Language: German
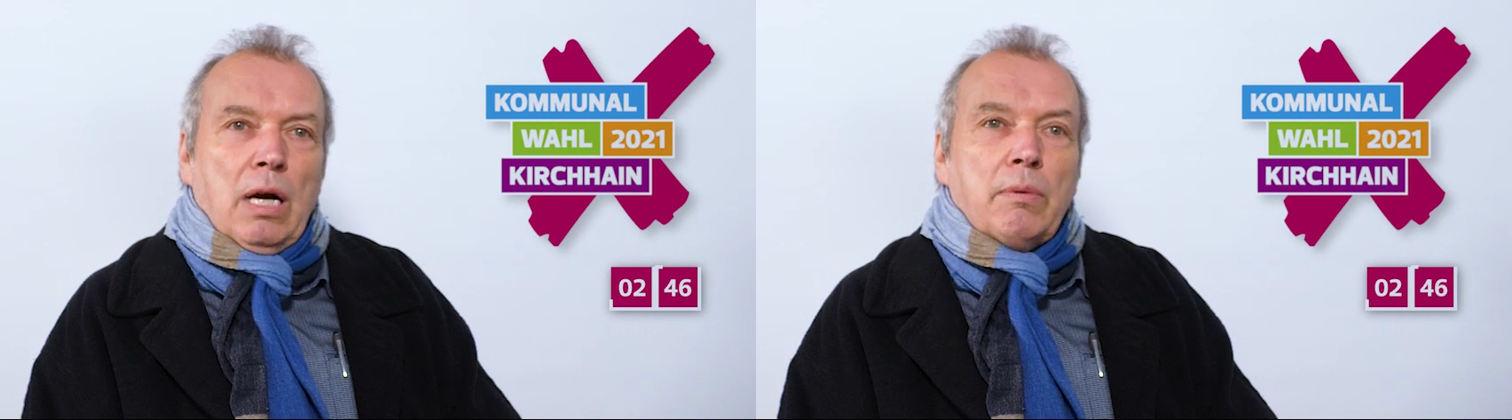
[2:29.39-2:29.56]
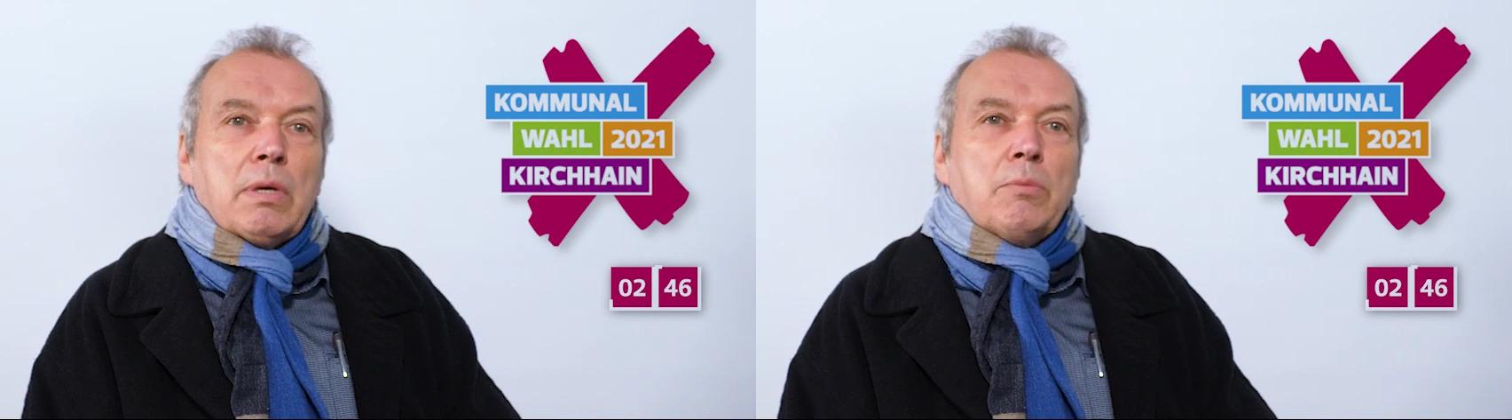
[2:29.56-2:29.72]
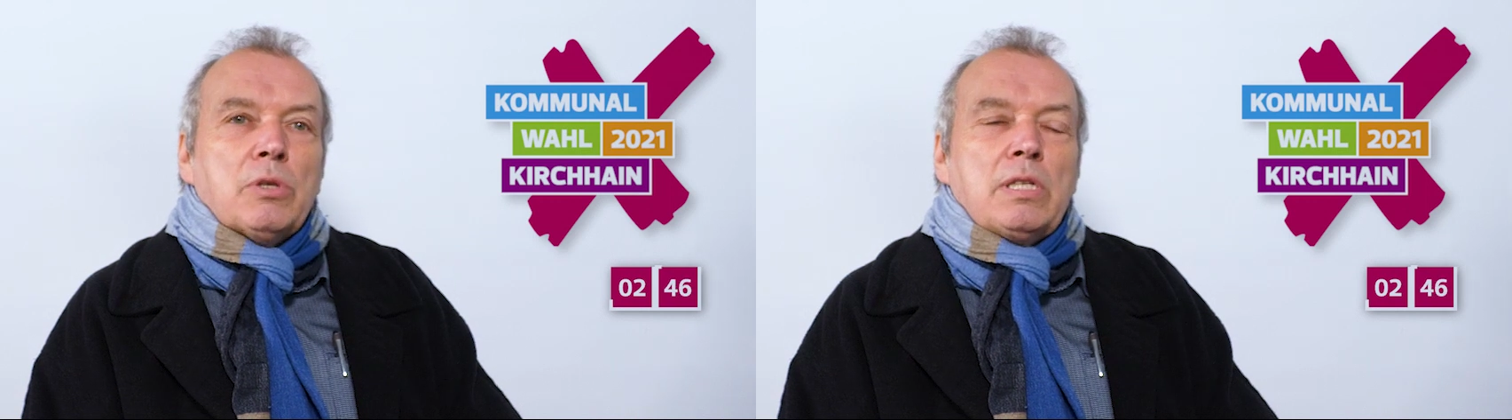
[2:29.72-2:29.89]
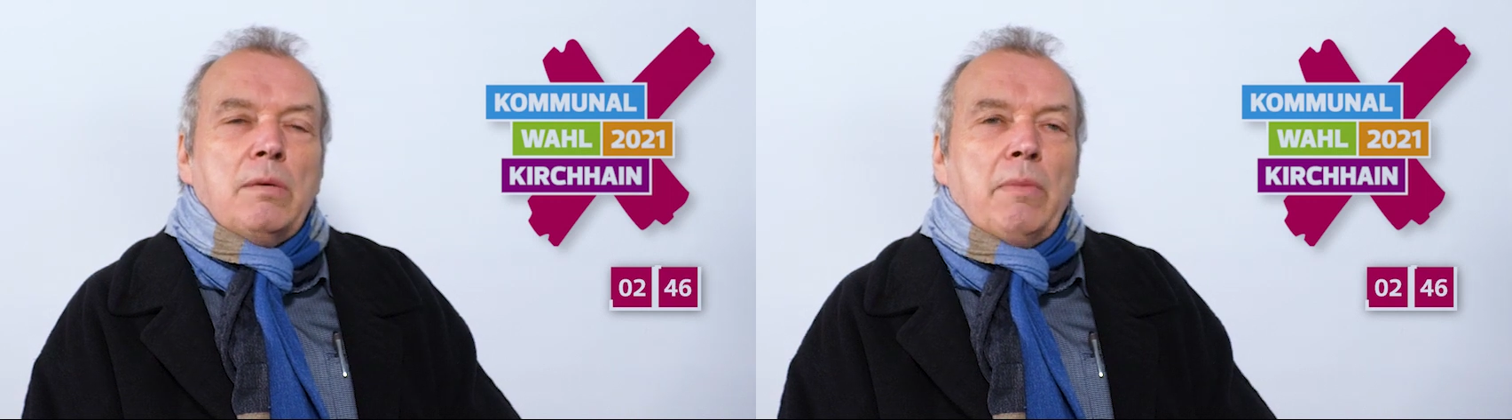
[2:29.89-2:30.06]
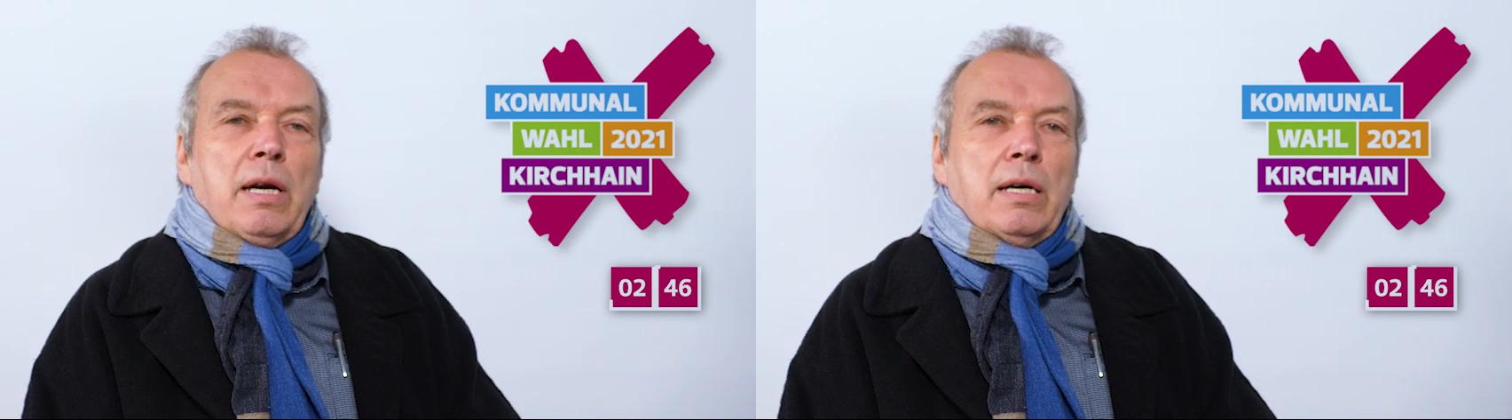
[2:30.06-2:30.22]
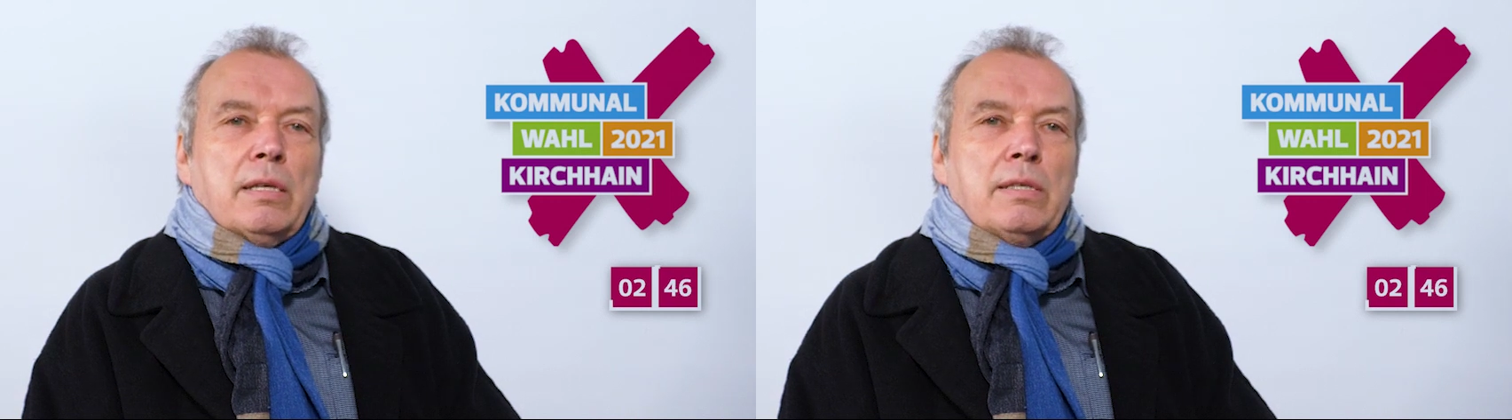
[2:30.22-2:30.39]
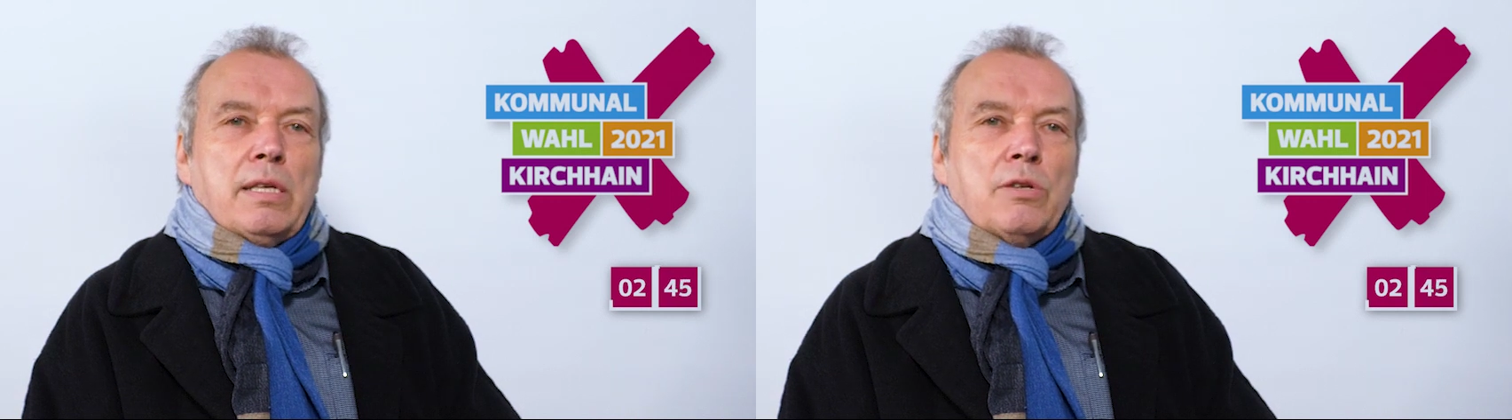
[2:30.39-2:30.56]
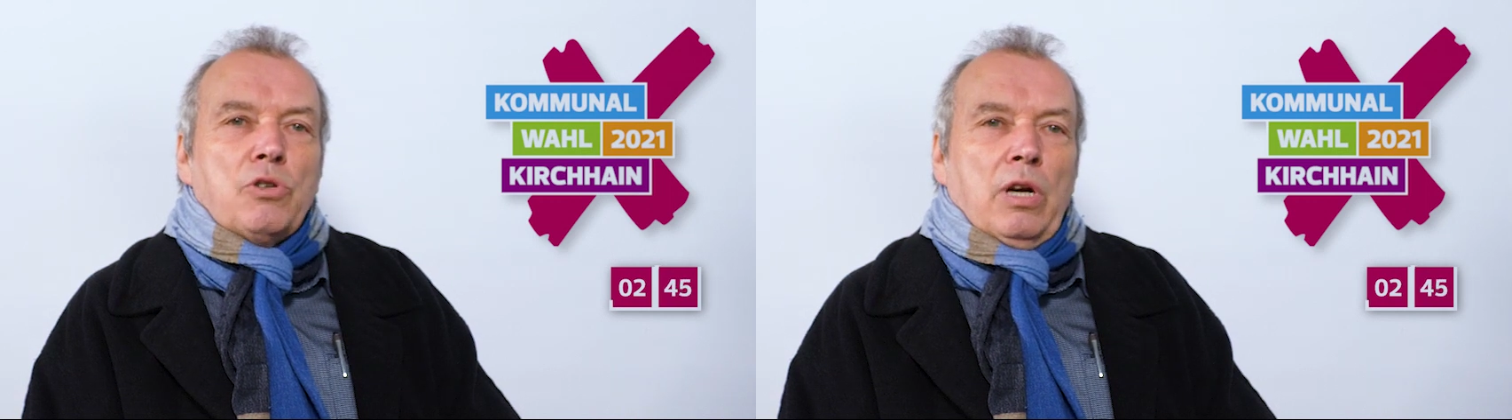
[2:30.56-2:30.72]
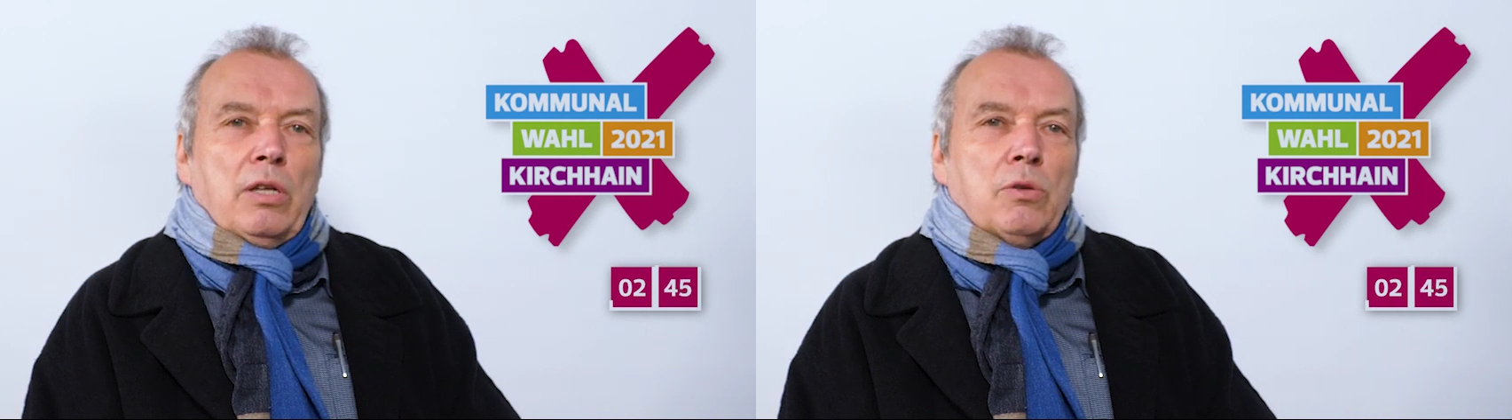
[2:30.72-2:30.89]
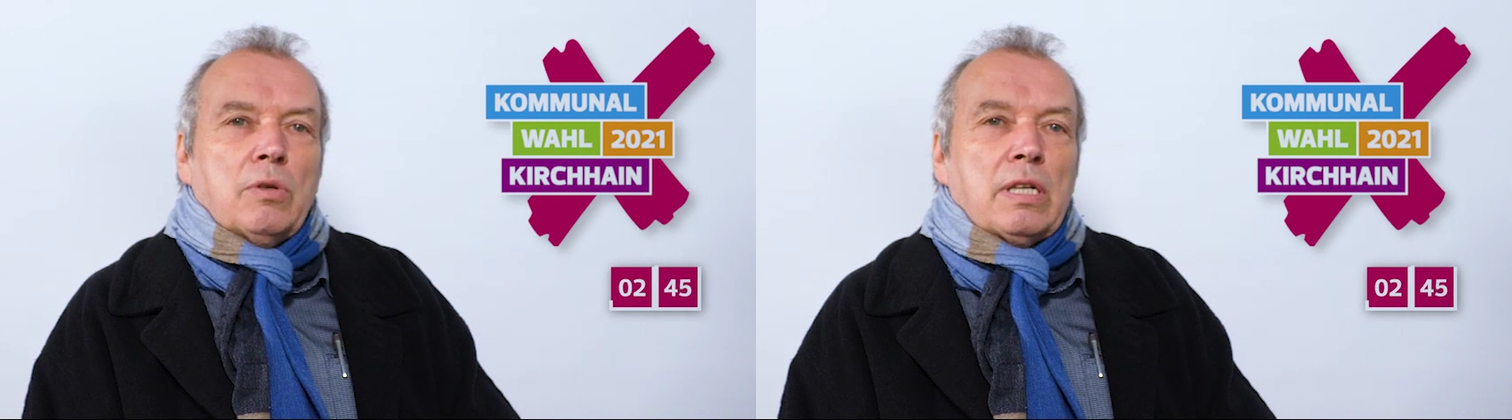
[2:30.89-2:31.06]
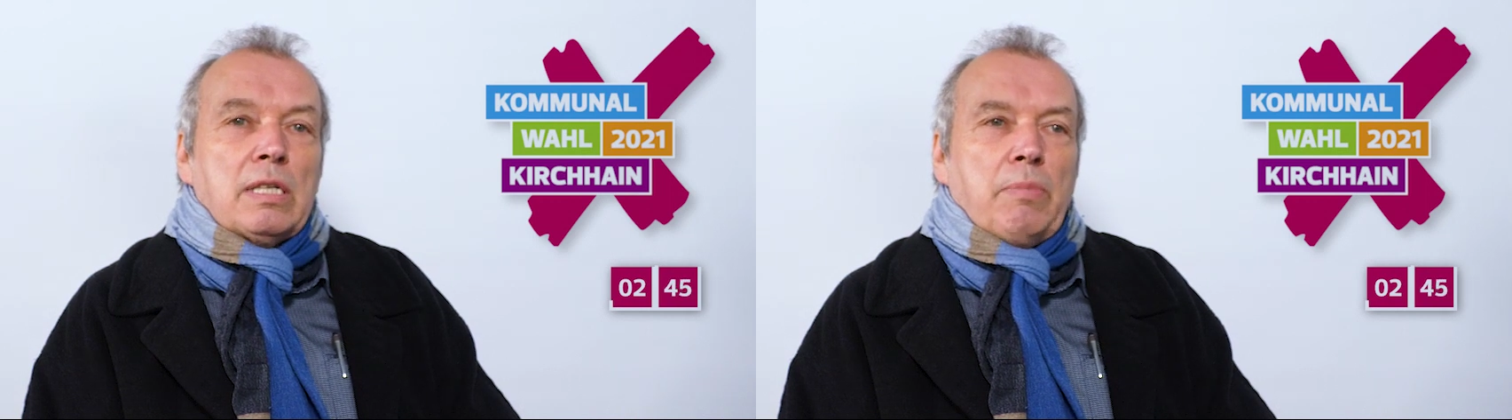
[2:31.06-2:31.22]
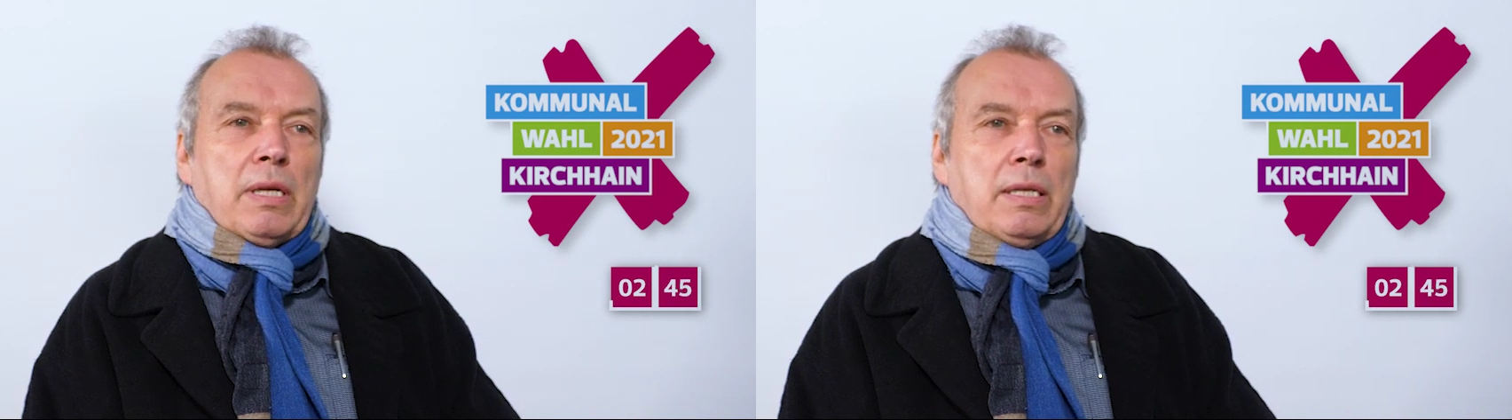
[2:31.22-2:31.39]
aber ich muss die Mehrheitsentscheidung
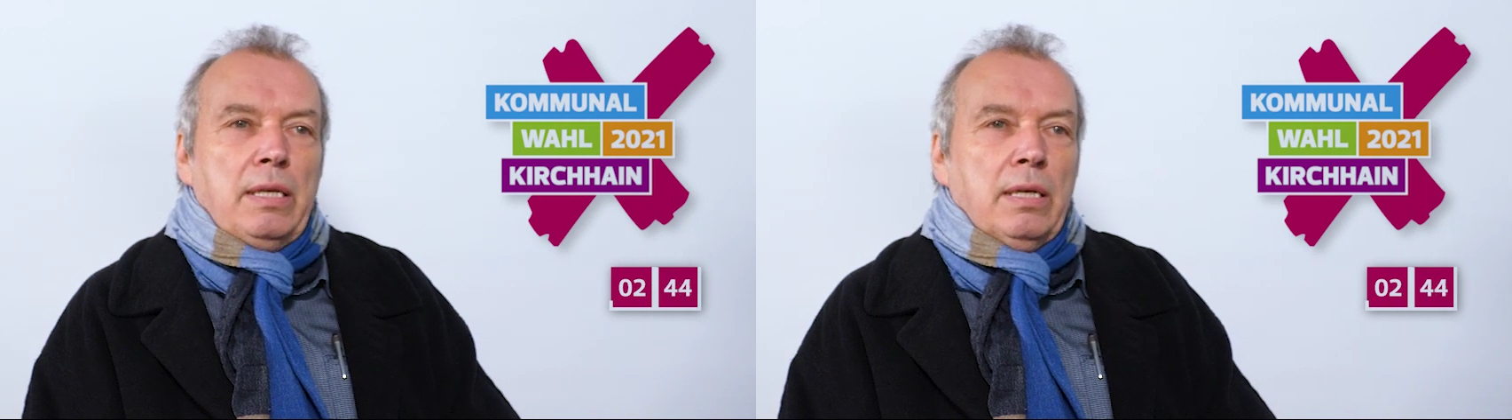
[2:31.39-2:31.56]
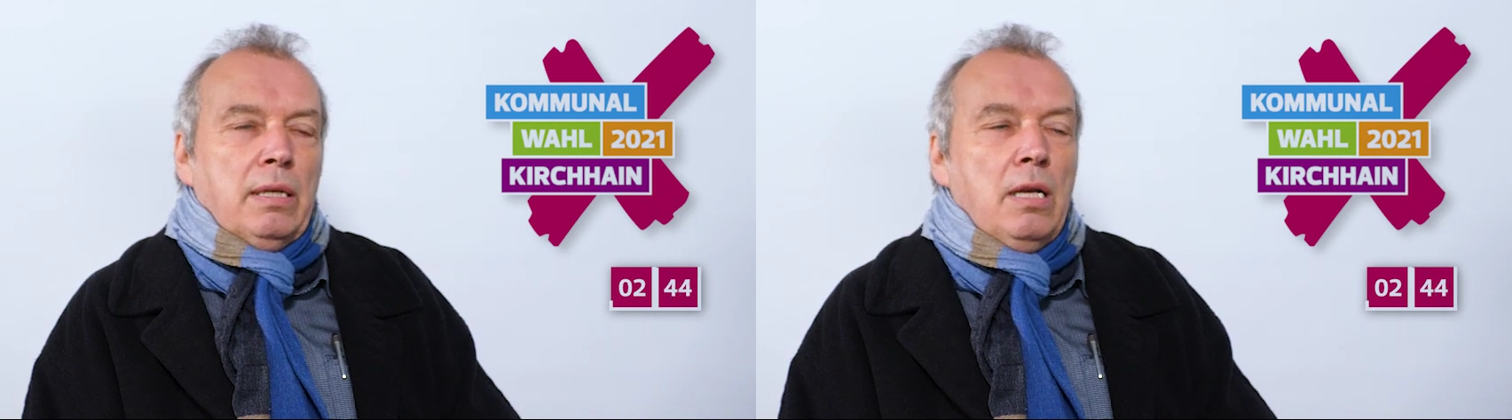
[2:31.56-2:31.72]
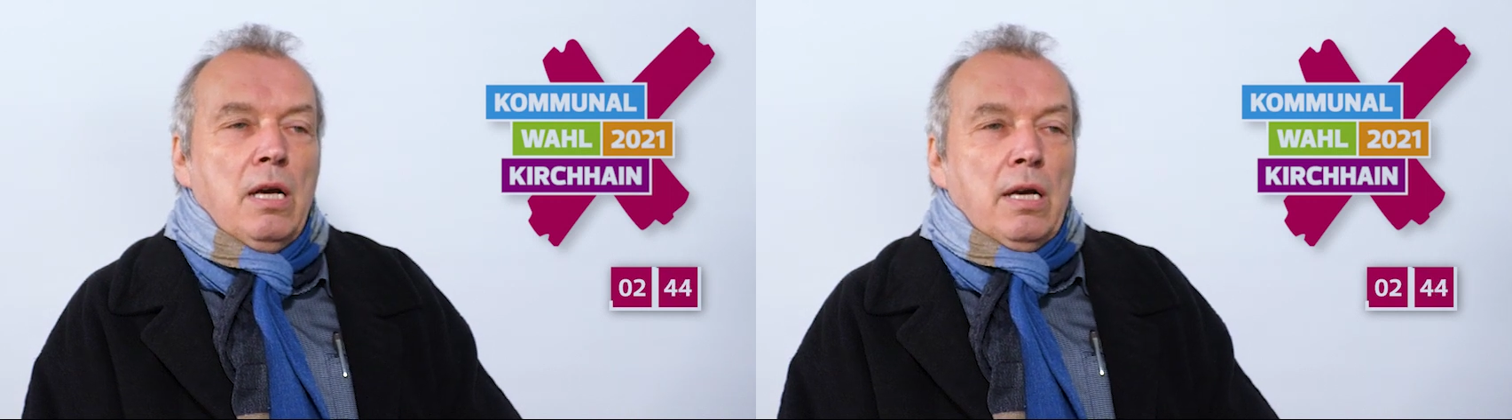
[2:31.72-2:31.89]
respektieren.